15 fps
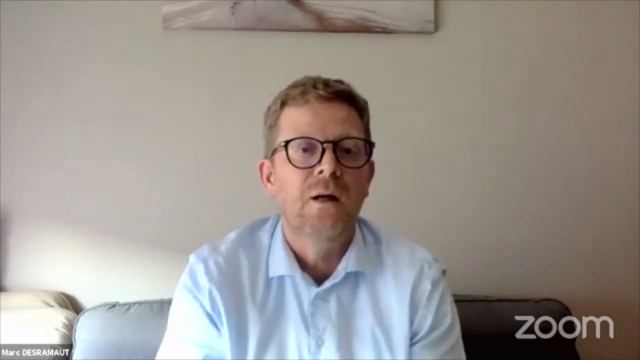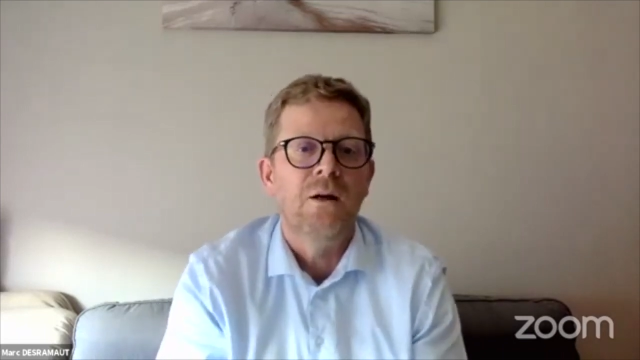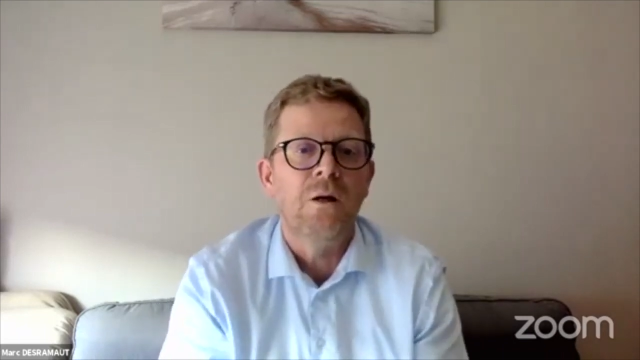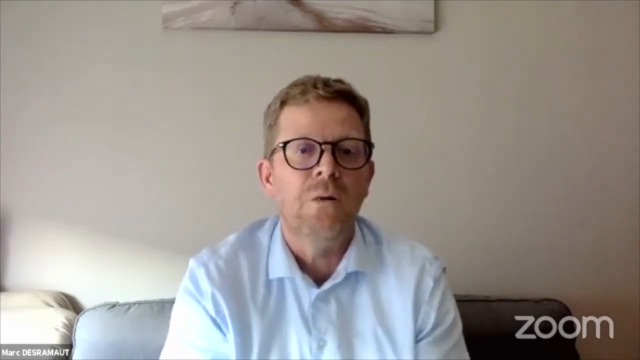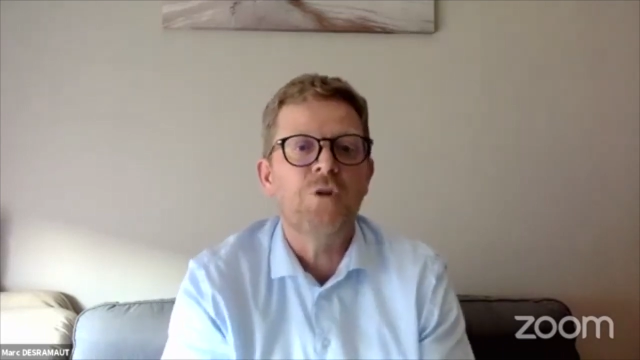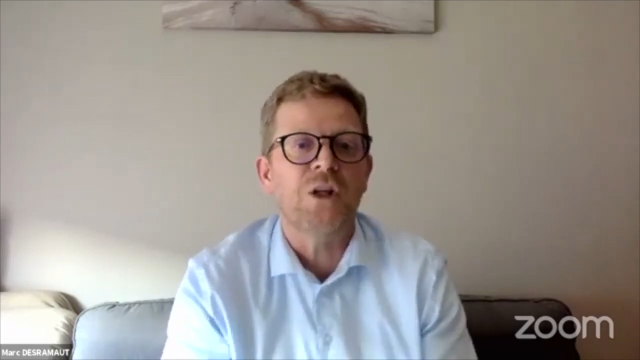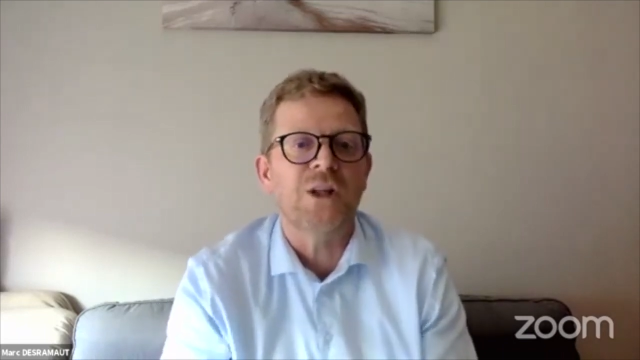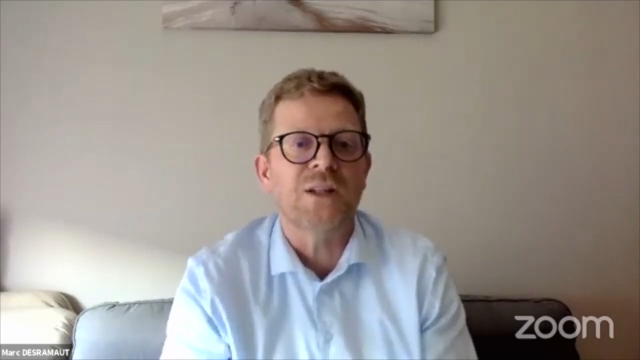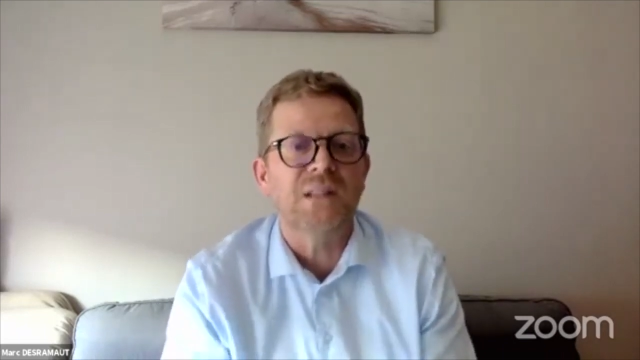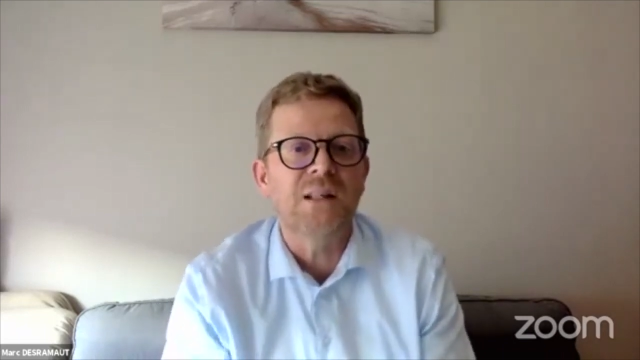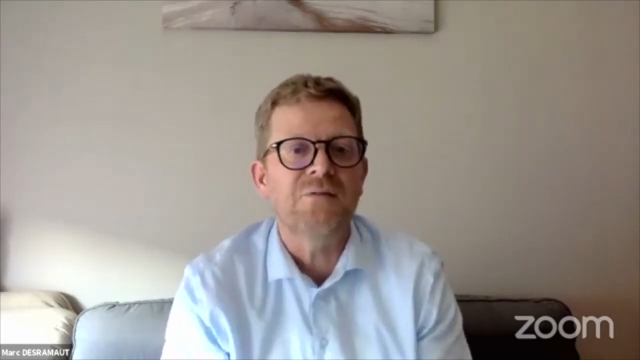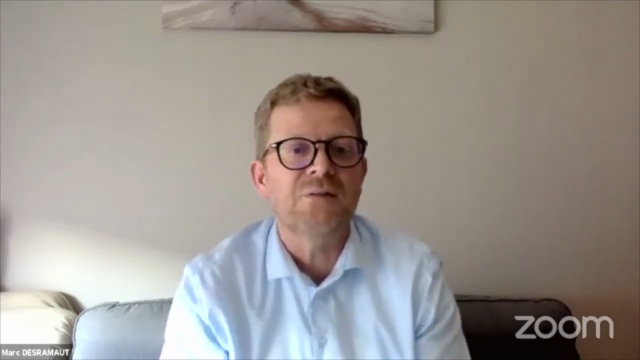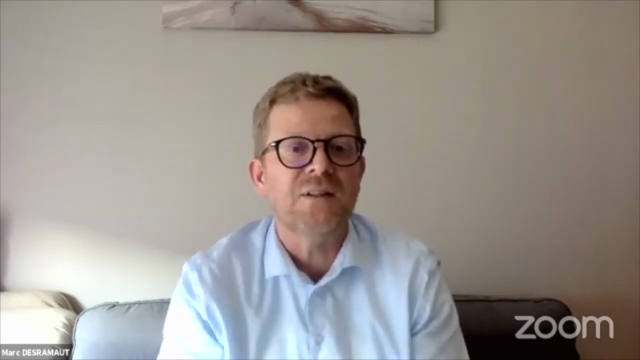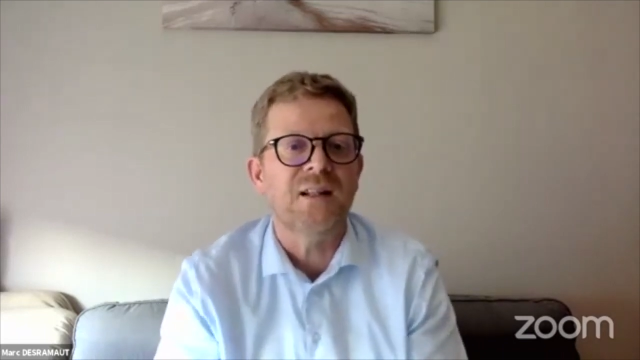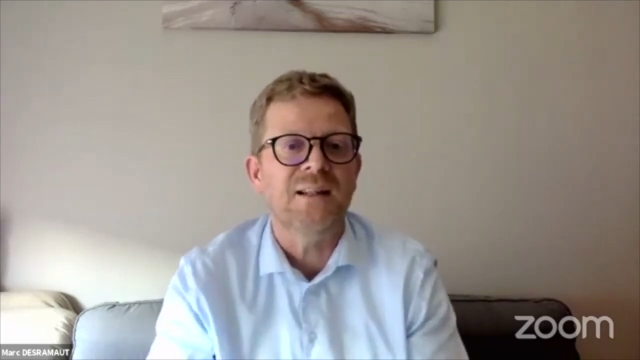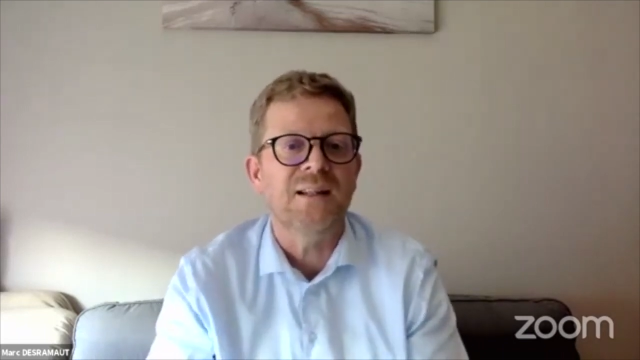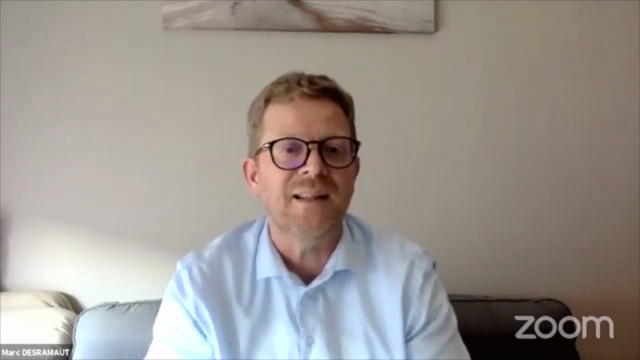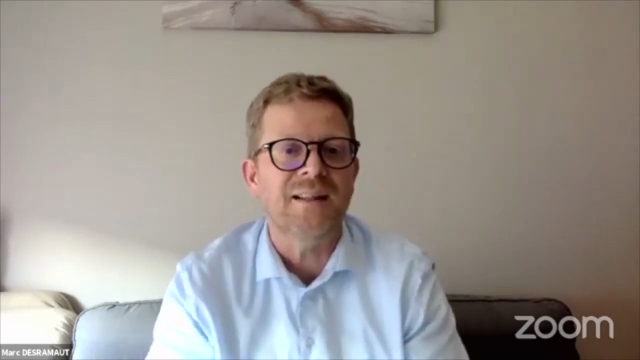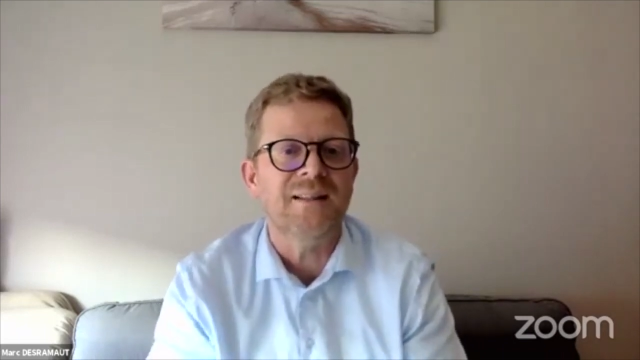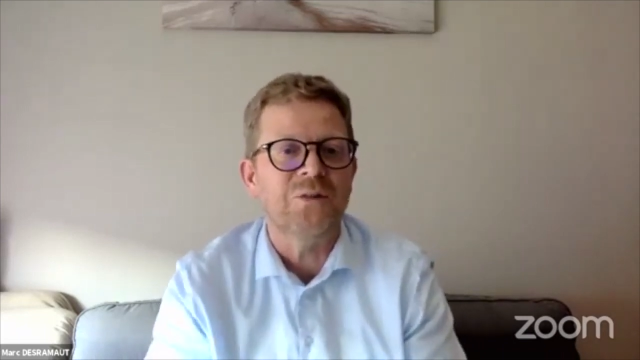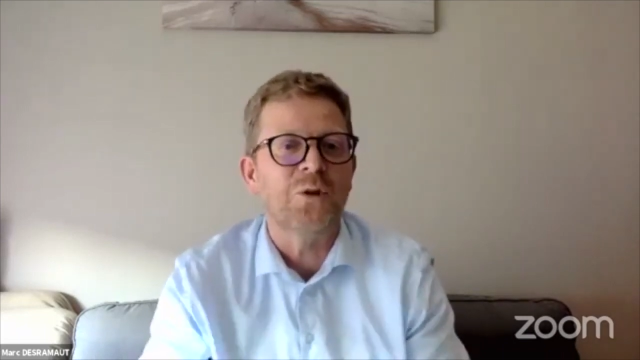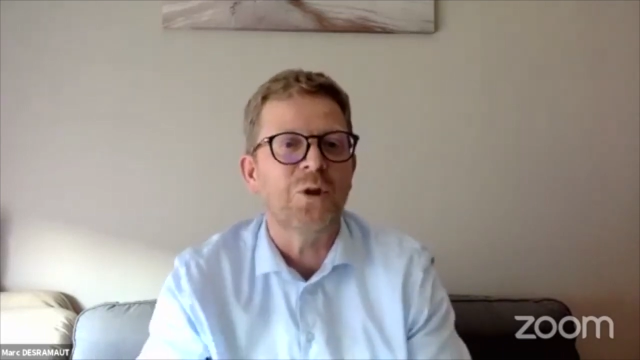l'objectif, c'est
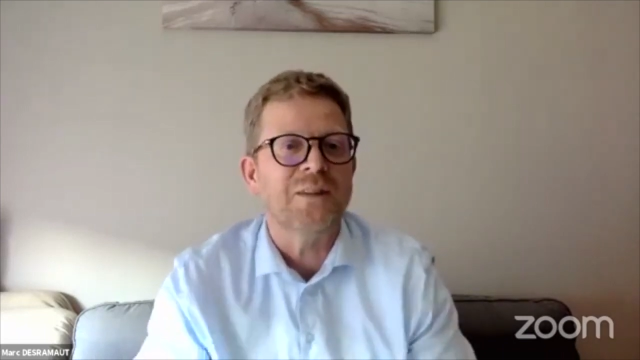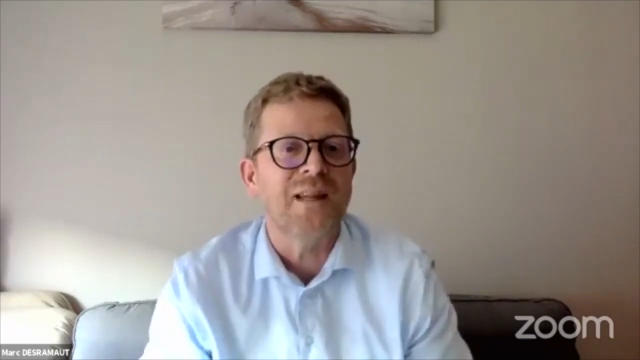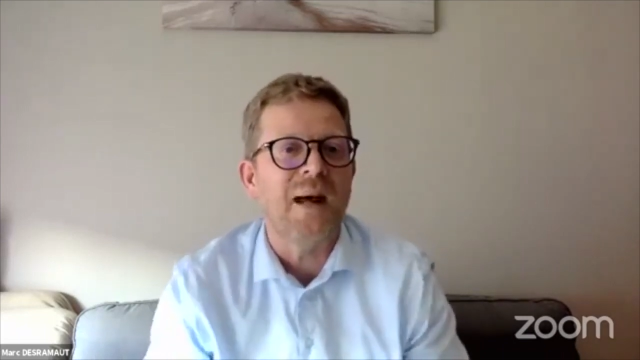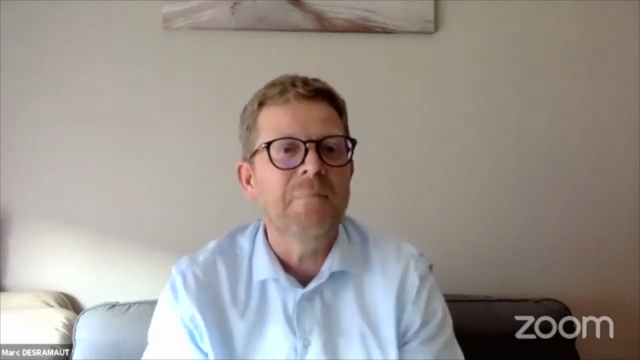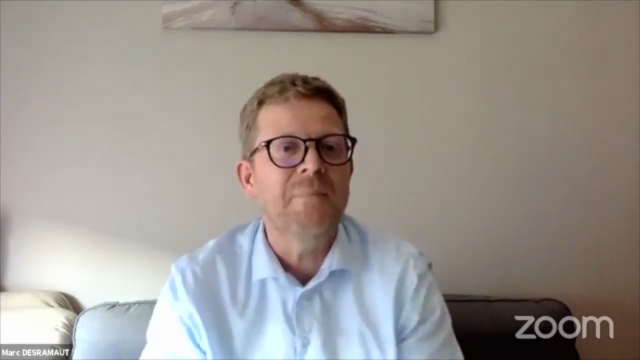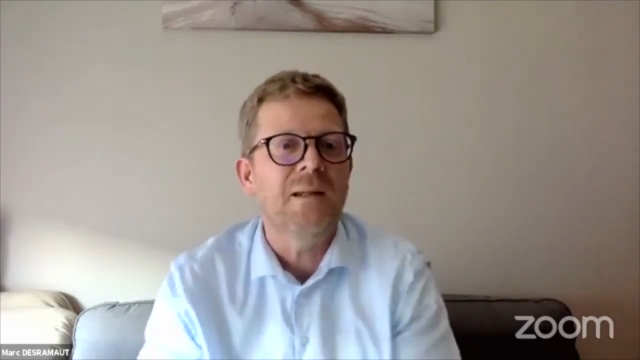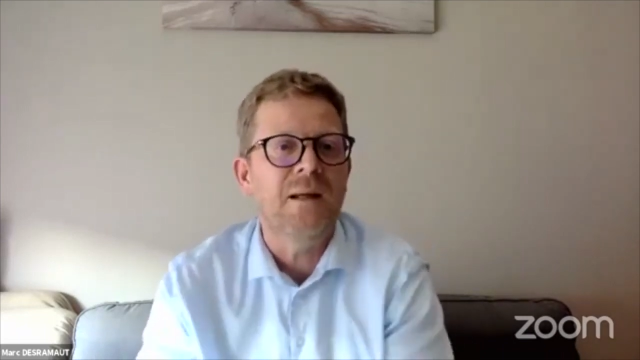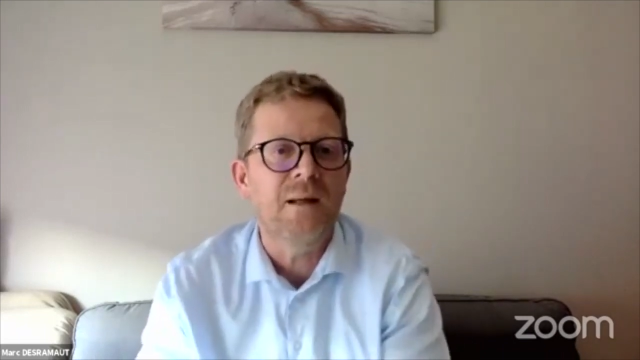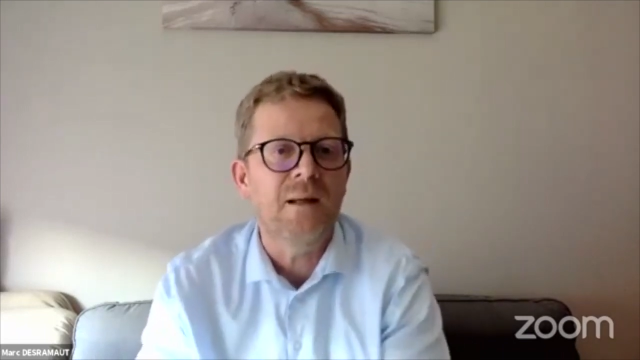d'amener